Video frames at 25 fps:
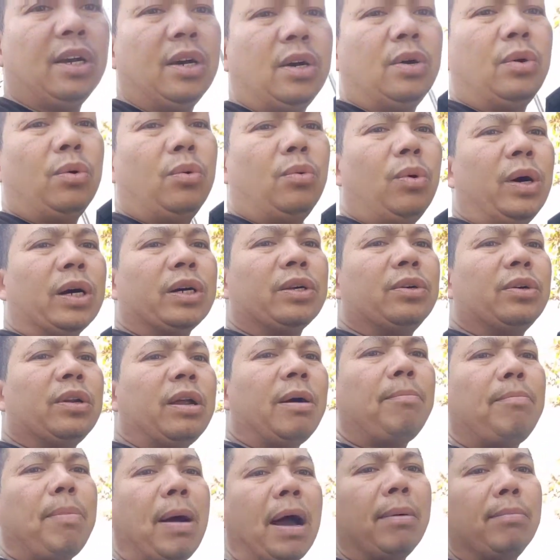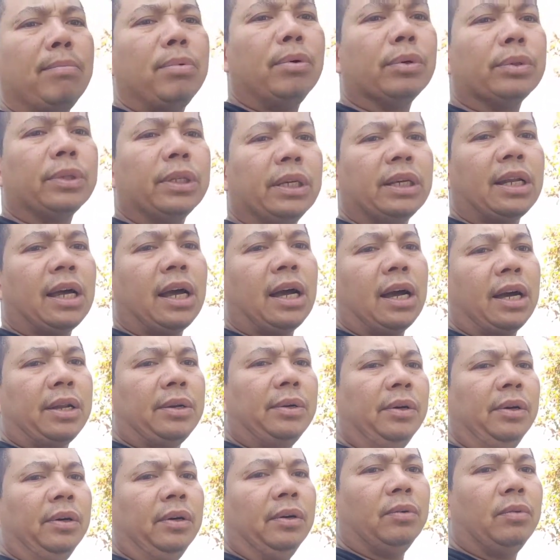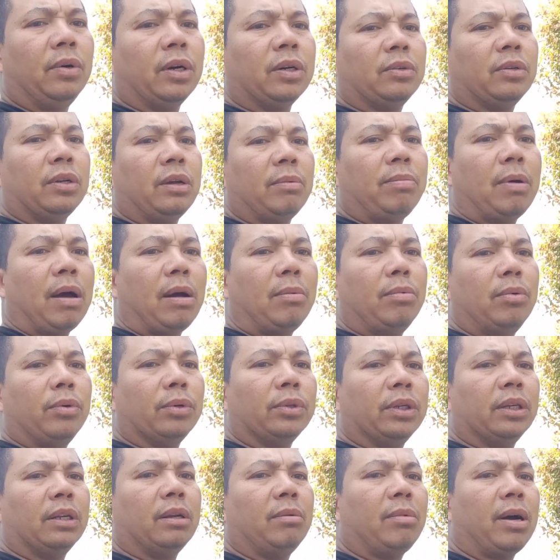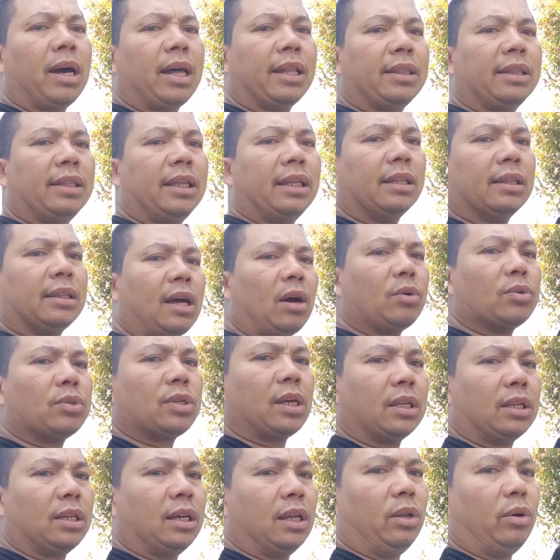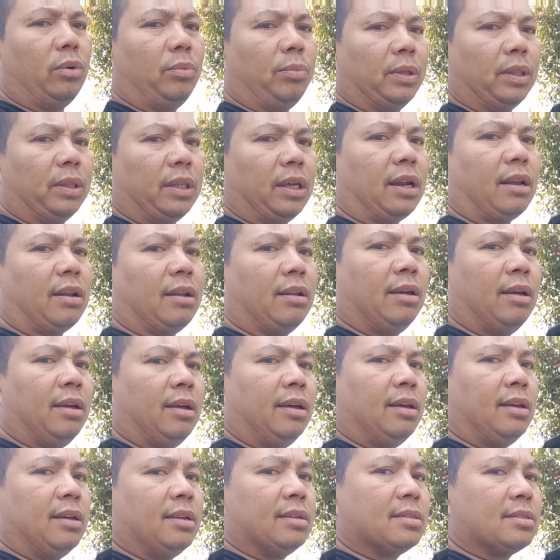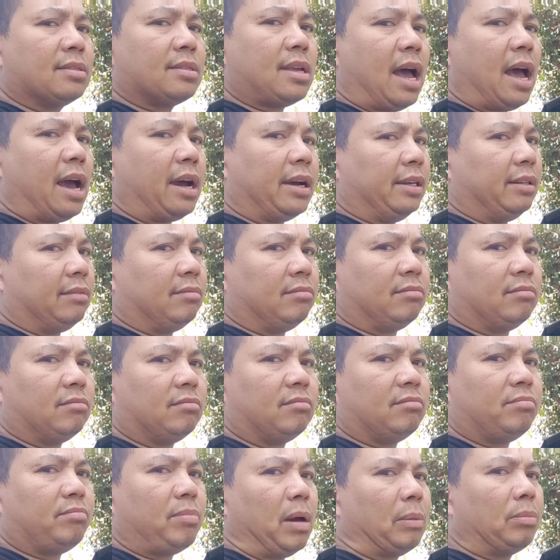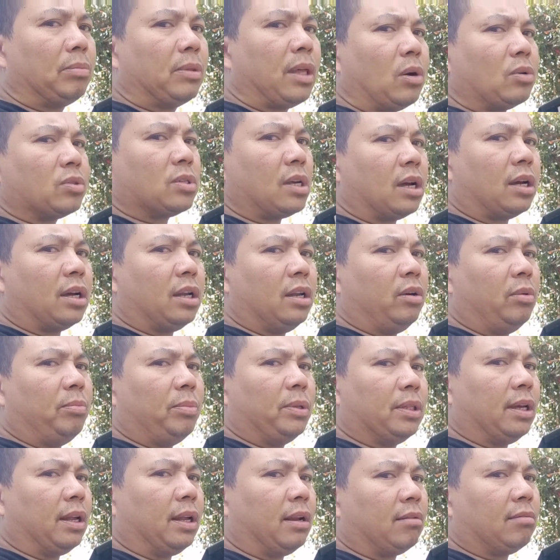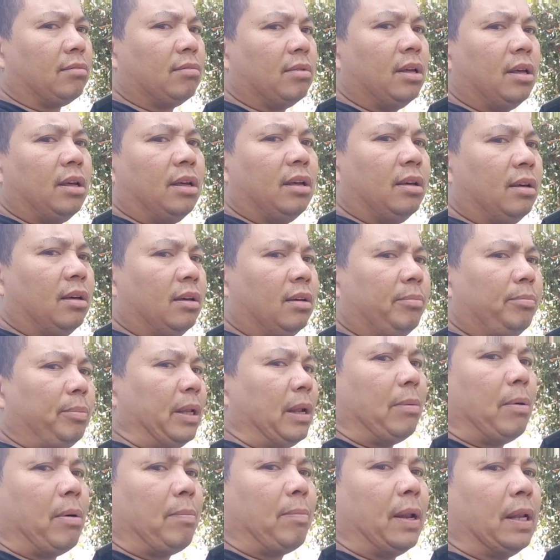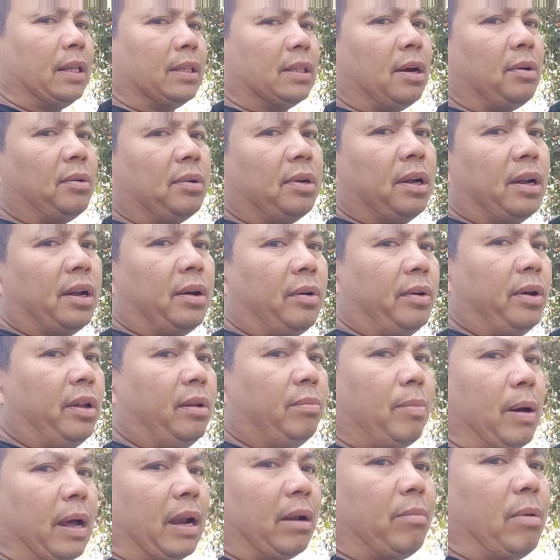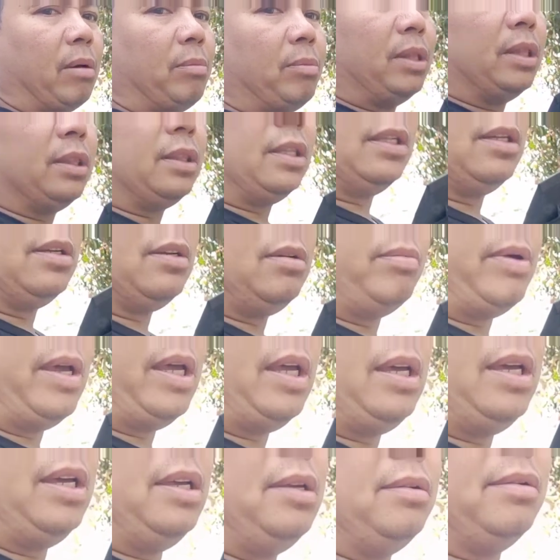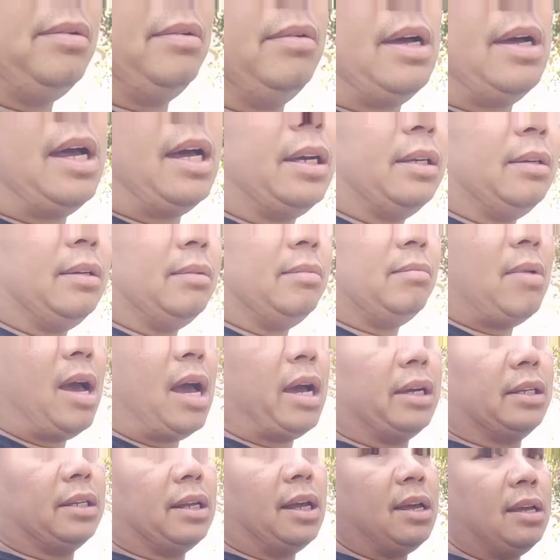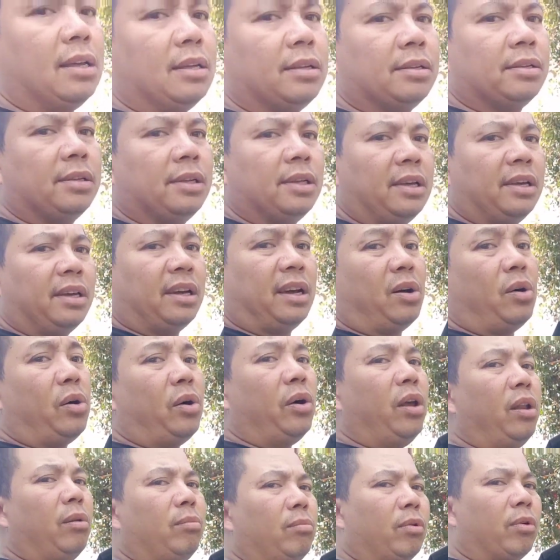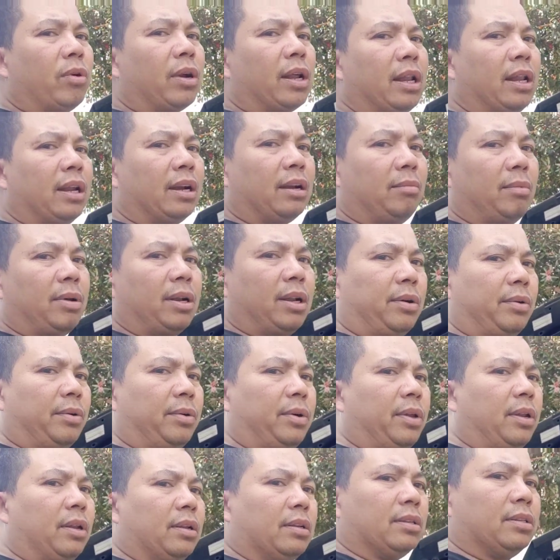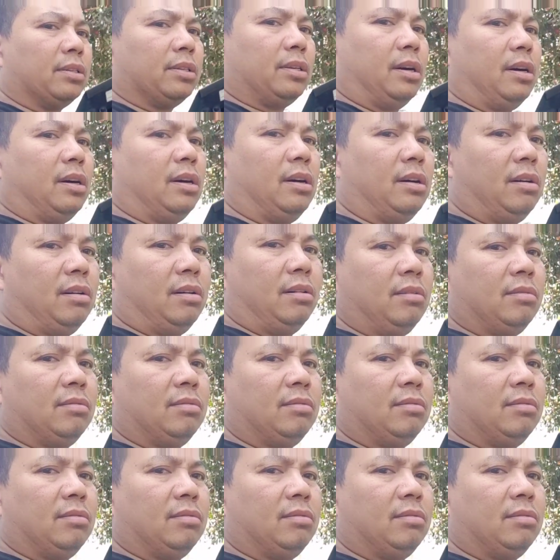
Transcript: wag nyo nang paabuti ng ano, wag nyo nang paabuti ng mga 10,000 km Sa akin, 5,000 km pinapapalitan ko na ng oil para ma-maintain ko maigi yung aking makina. Oil, mura lang naman ang oil. So,